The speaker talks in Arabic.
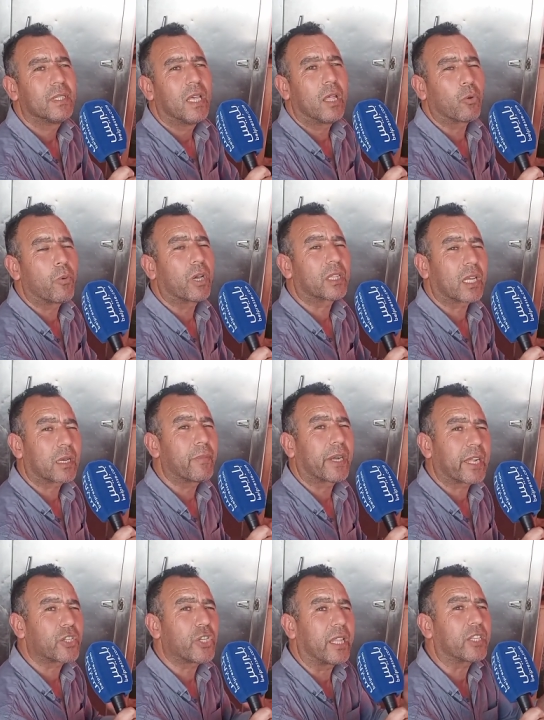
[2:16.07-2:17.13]
ما
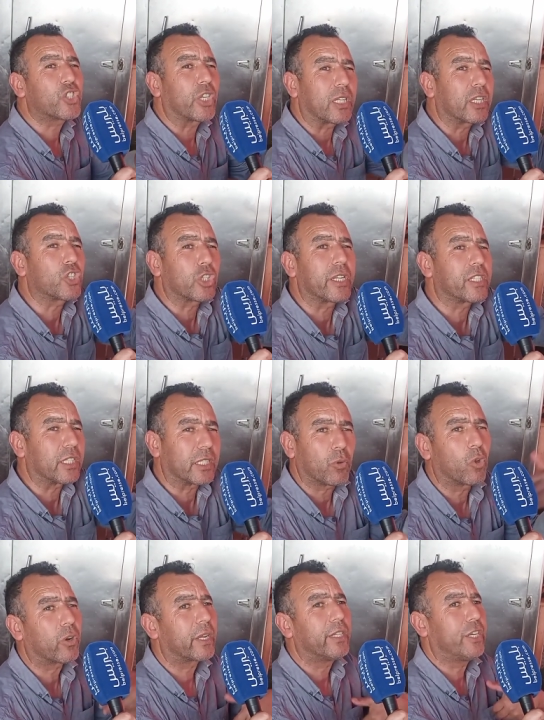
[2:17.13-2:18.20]
كرهتش هذيك الشيطان كتجد
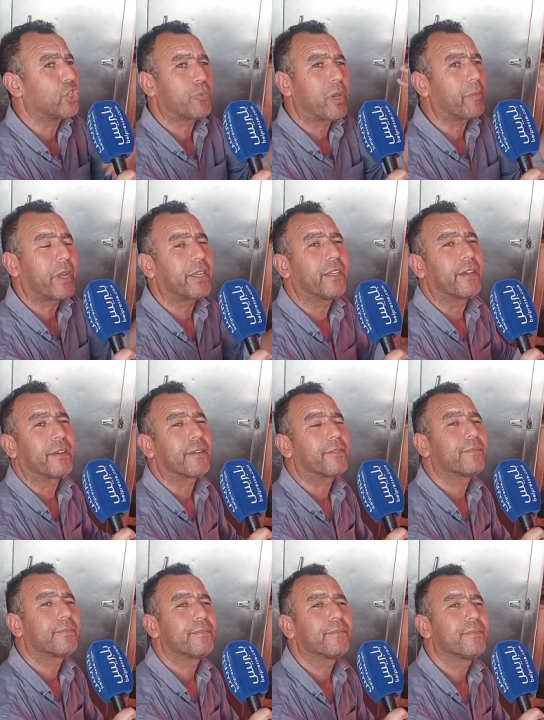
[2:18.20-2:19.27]
نصيحه راه يعيش بها مغير
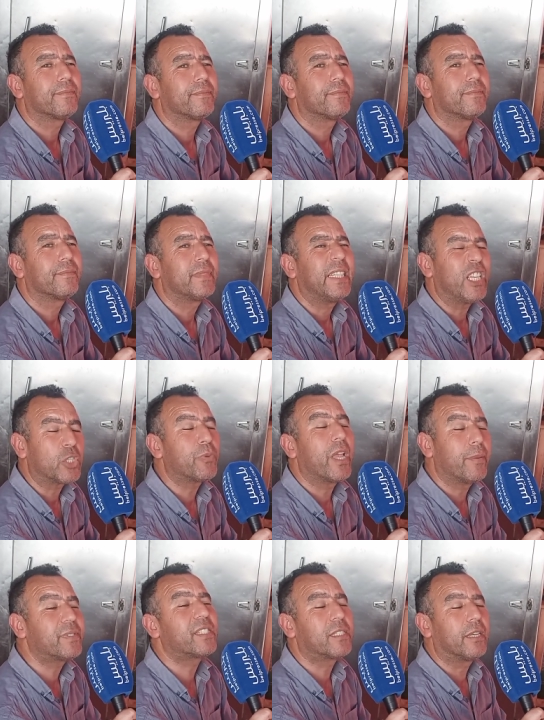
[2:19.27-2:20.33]
يعيش
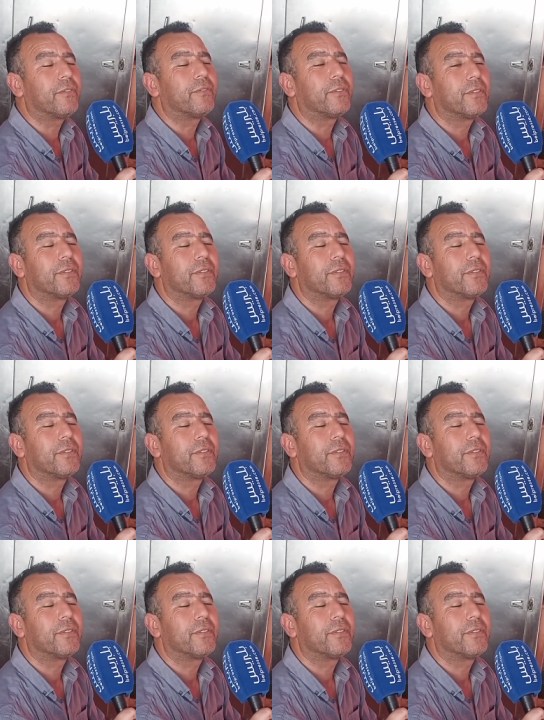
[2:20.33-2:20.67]
بها بزاف